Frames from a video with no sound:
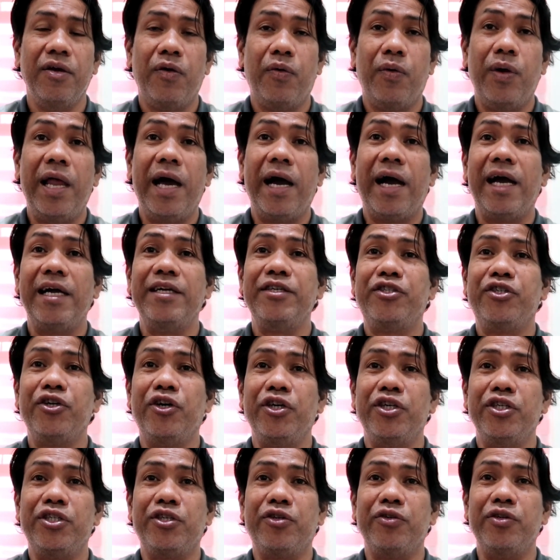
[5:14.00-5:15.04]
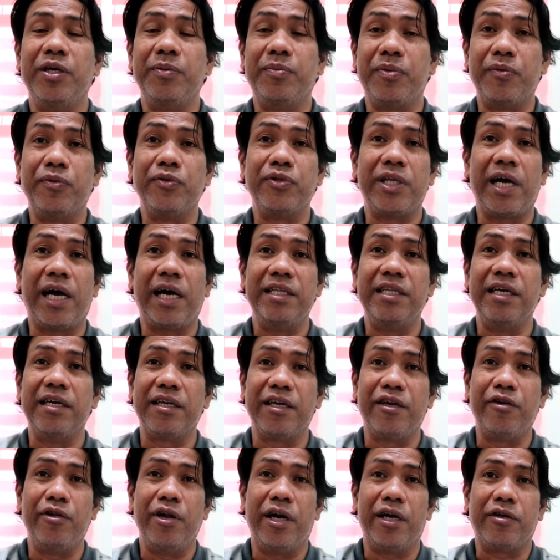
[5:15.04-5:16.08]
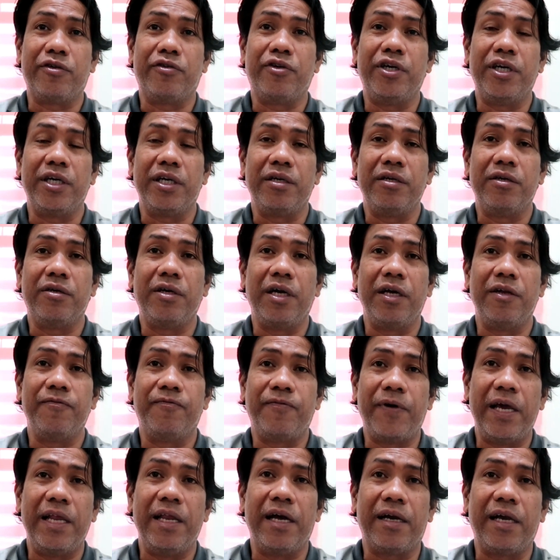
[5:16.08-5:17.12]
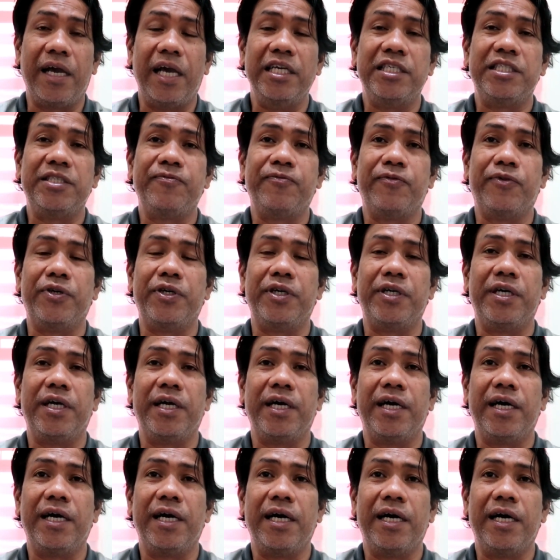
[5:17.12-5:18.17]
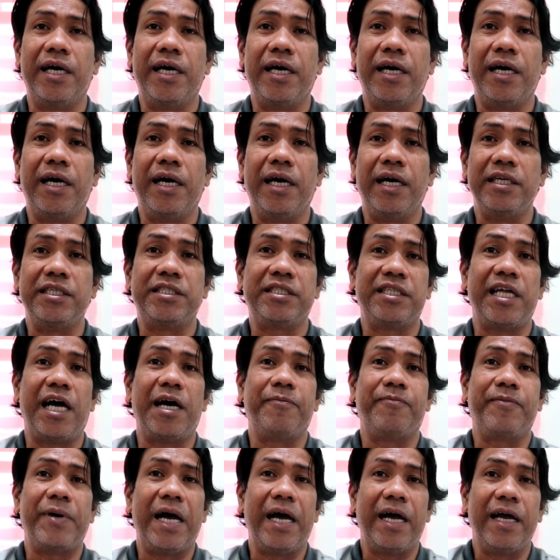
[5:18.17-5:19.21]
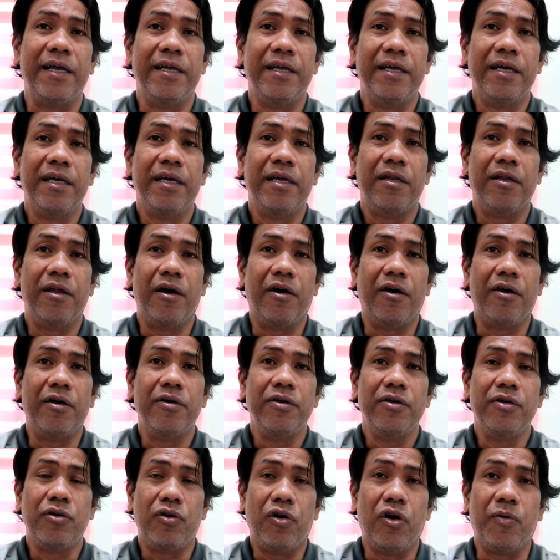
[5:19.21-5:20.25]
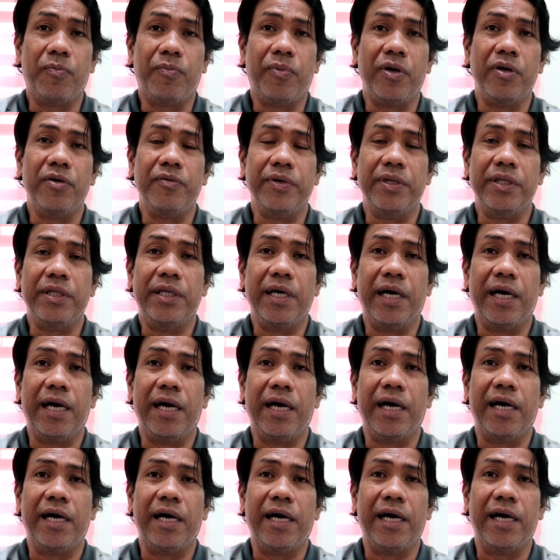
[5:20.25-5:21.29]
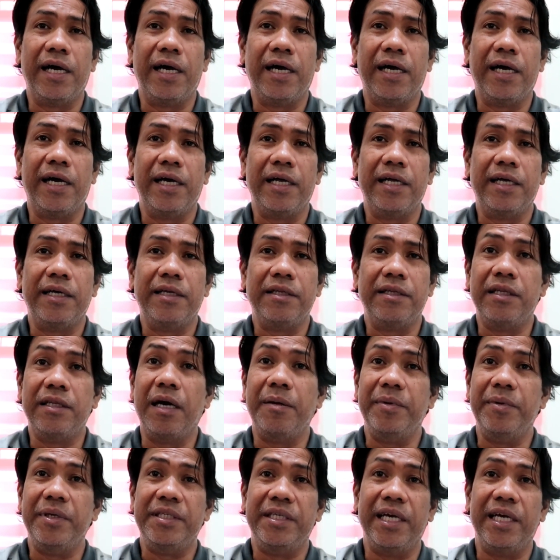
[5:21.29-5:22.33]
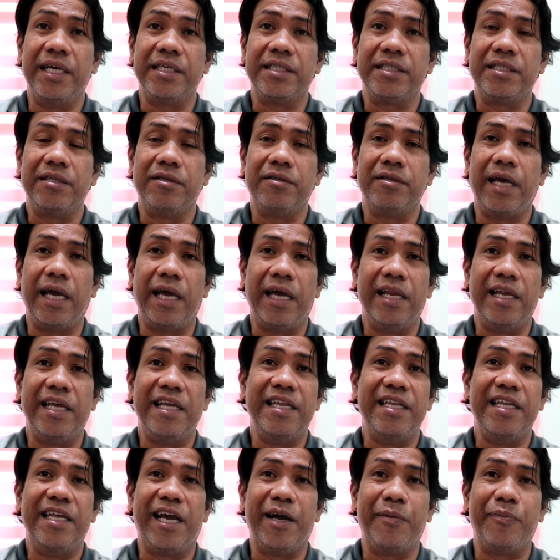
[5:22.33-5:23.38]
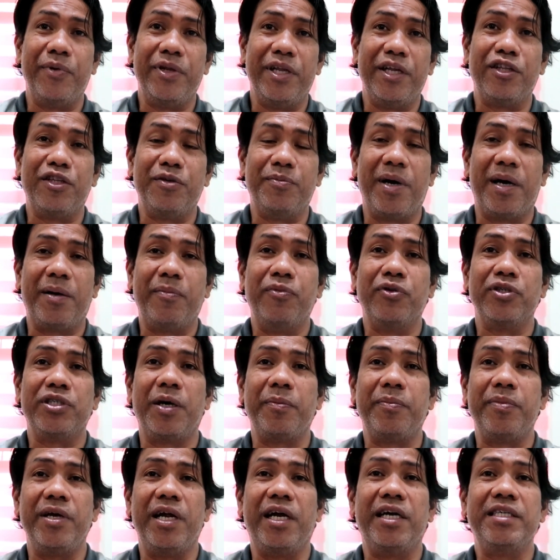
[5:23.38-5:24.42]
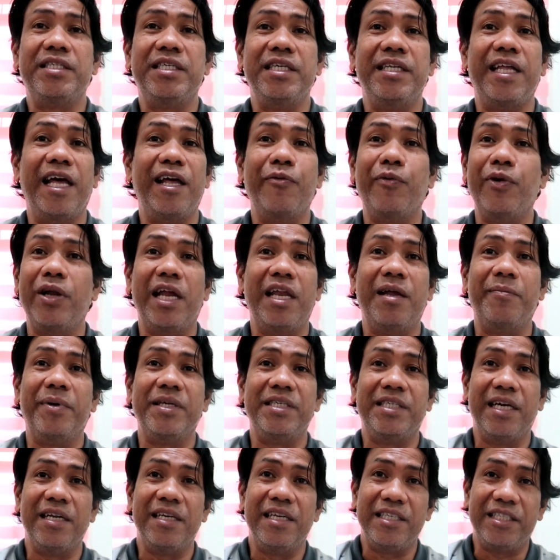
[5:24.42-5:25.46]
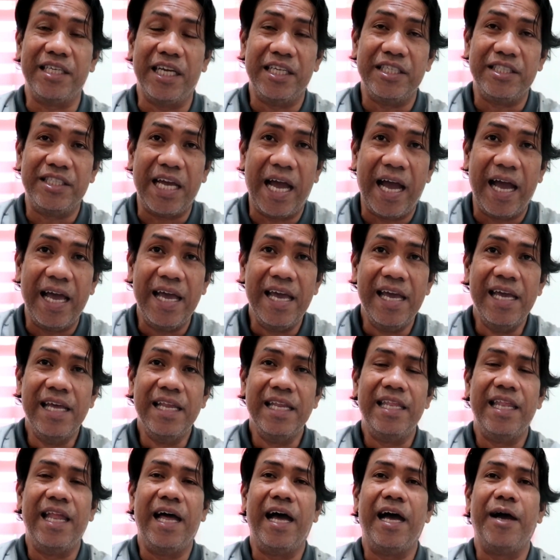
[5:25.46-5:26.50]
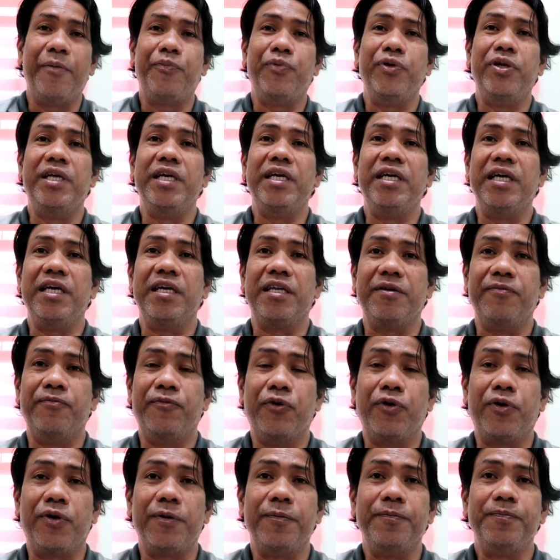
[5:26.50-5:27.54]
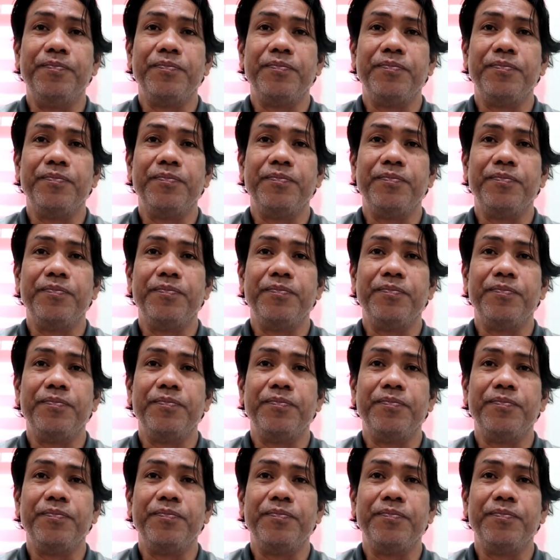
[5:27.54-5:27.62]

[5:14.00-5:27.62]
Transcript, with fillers: wala kang choice kundi pumunta ka ng regular court no, and file a case for uh, estapa no, coupled with the damages no, dahil hindi ka pwedeng tumakbo sa PRC dahil wala naman siyang lisensya na pwedeng i-revoke